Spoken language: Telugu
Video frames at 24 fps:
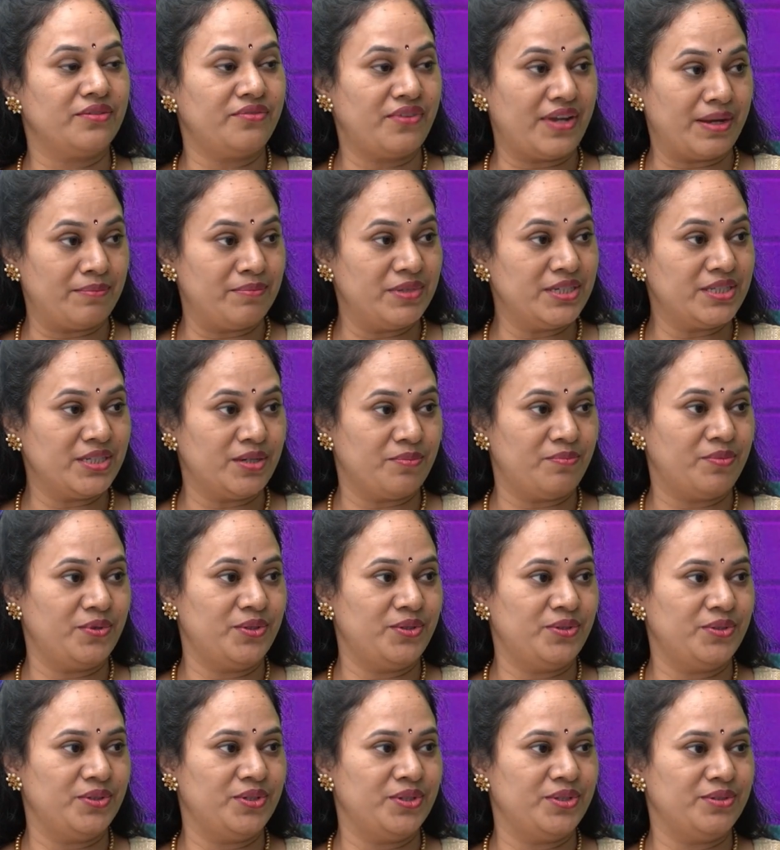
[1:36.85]
ఫ్యామిలీ
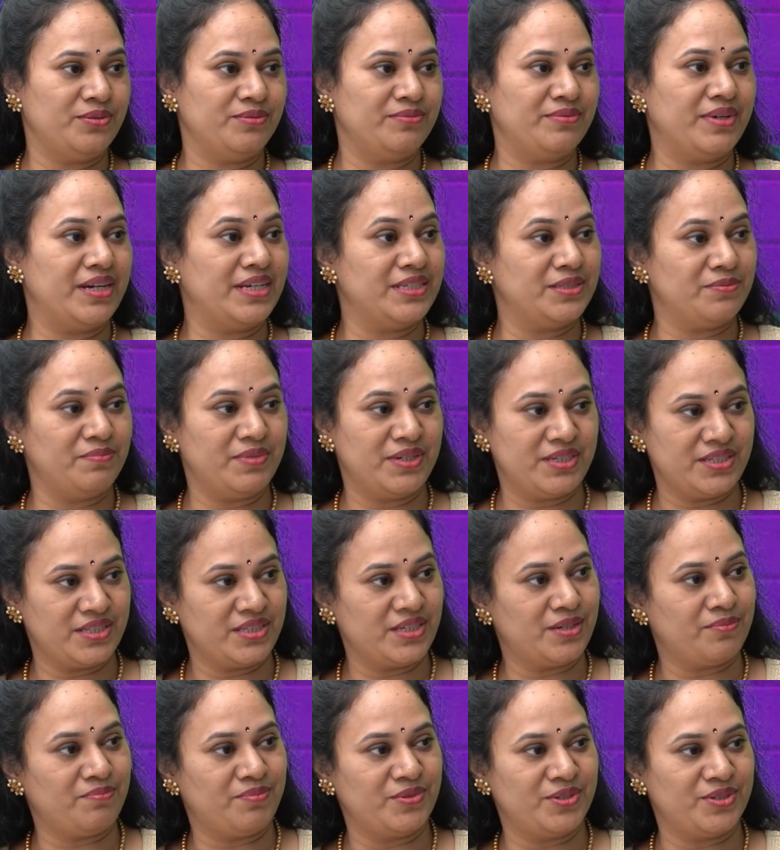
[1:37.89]
సపోర్ట్ ఉండదు హస్బెండ్
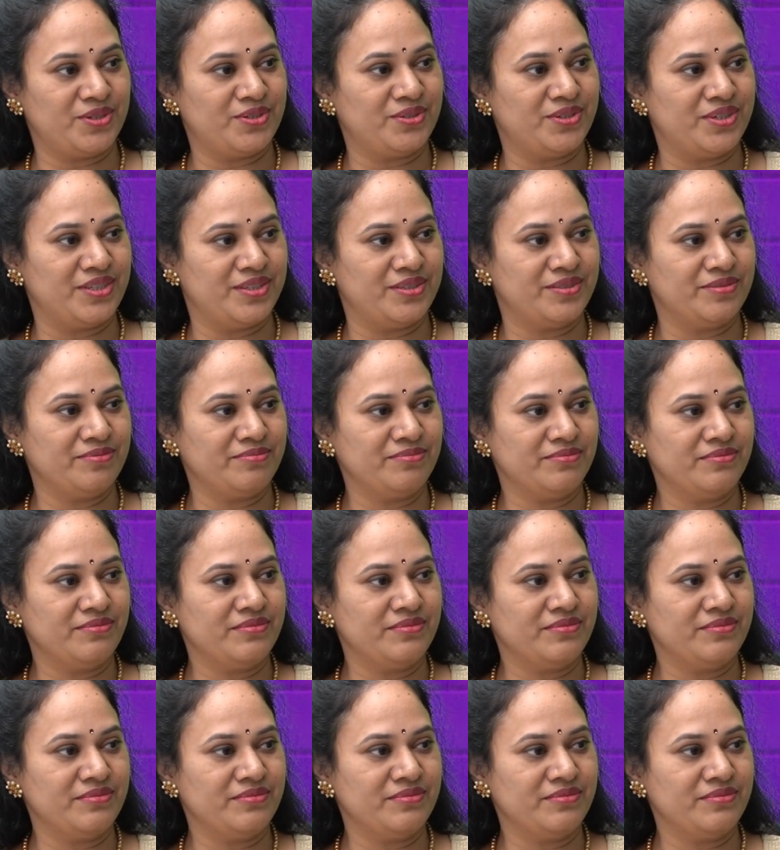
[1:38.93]
సపోర్ట్ ఉండదు